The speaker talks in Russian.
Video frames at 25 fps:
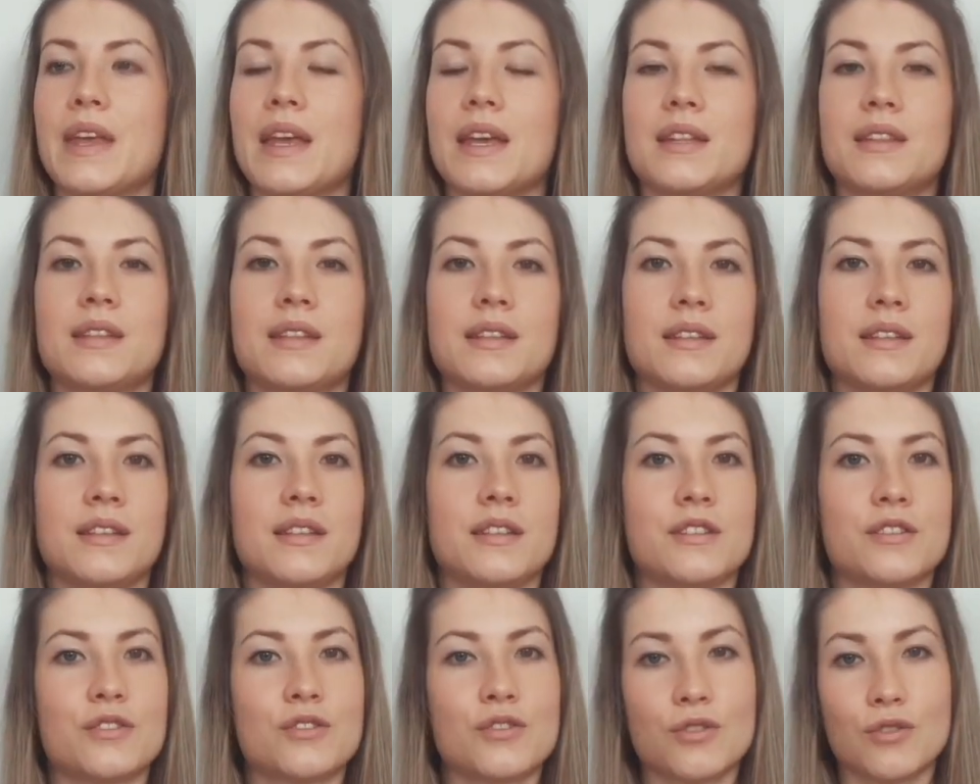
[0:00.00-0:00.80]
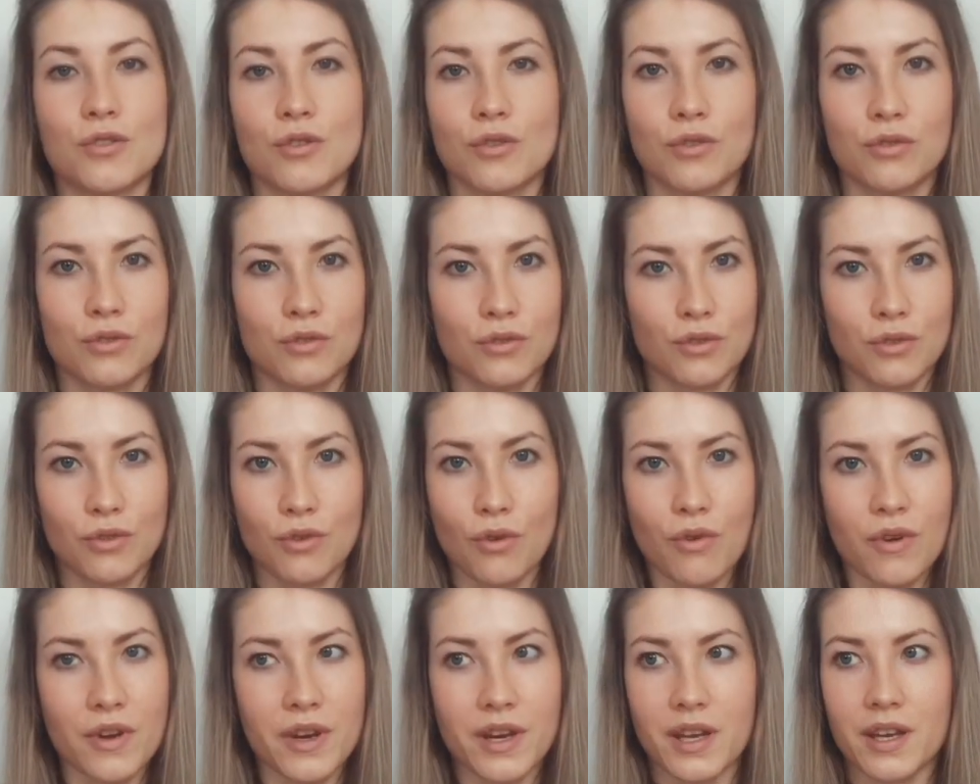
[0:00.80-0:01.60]
это не
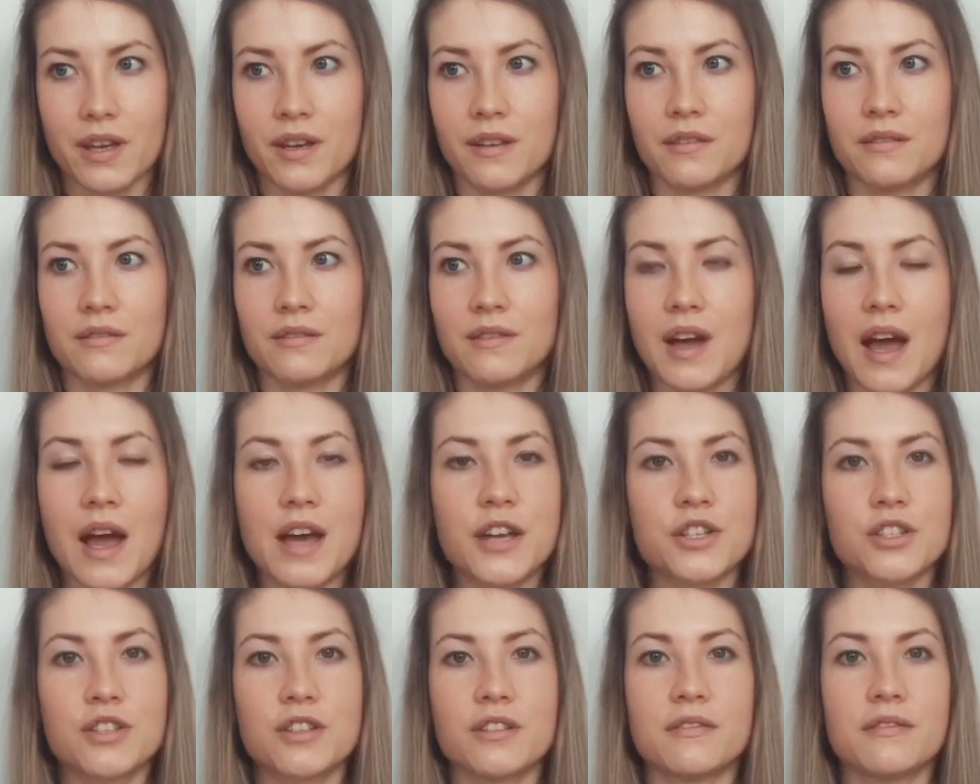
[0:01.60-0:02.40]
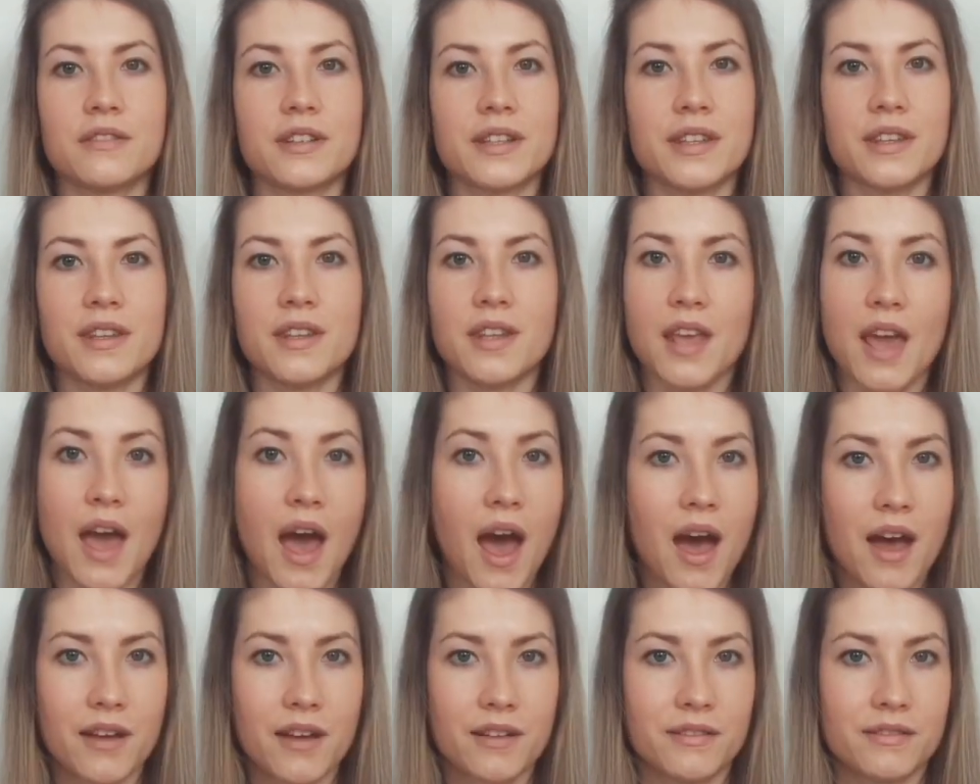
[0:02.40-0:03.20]
история каждого
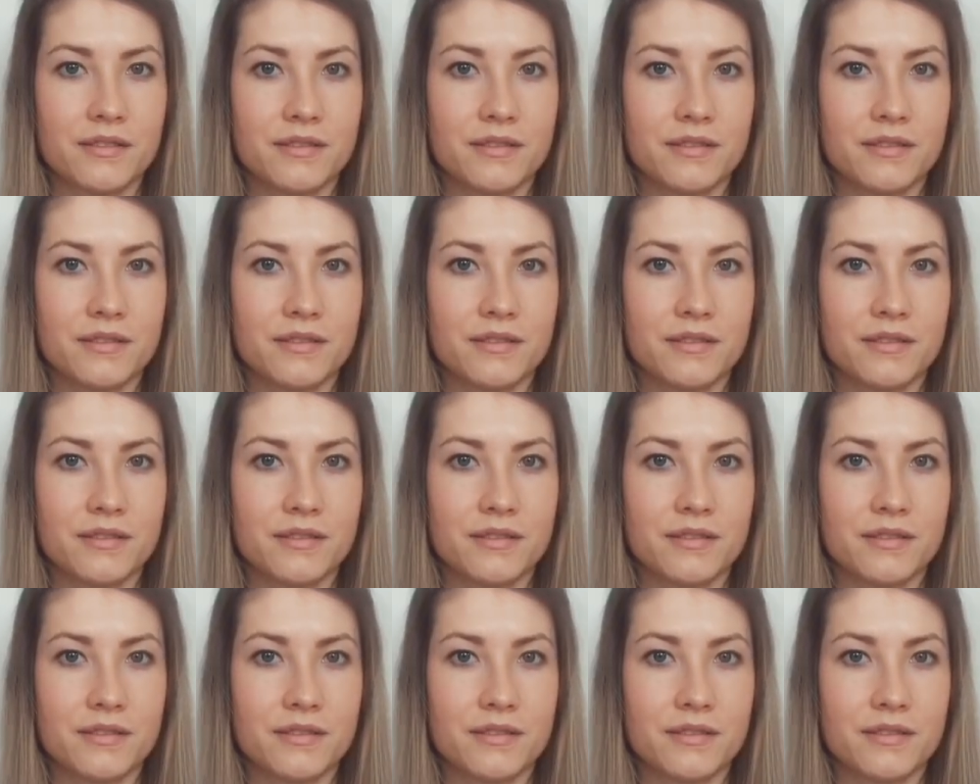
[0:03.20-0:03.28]
дня,